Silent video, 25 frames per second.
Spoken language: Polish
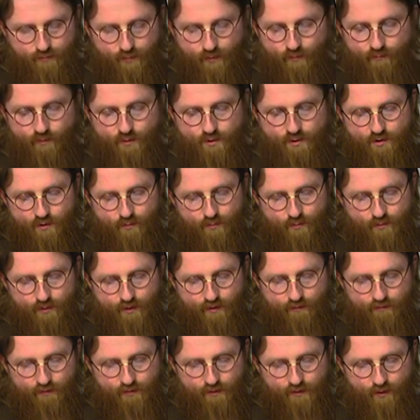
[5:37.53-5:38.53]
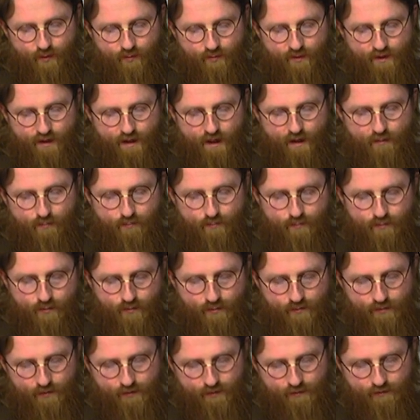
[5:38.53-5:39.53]
Powiedział mu niewidomy,
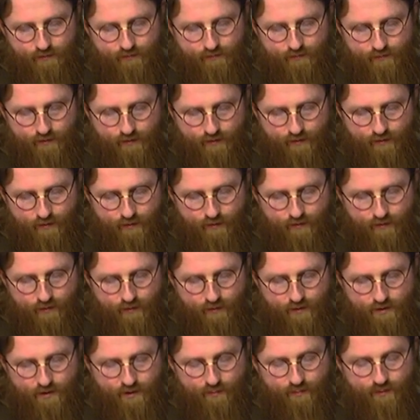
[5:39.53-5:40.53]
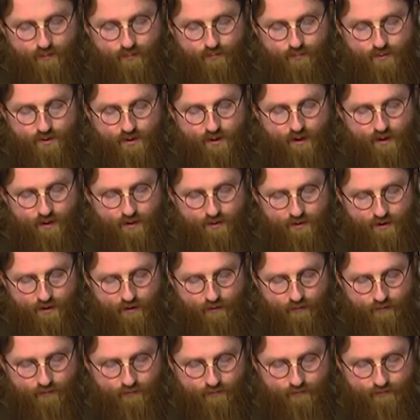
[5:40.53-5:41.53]
rabuni, żebym
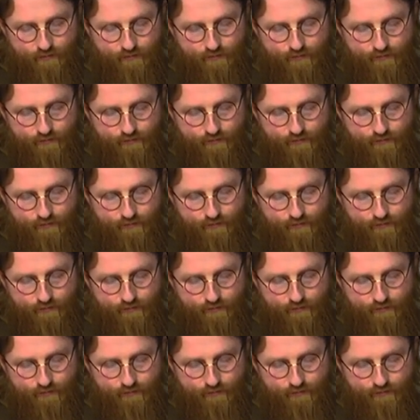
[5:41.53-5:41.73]
przejrzał.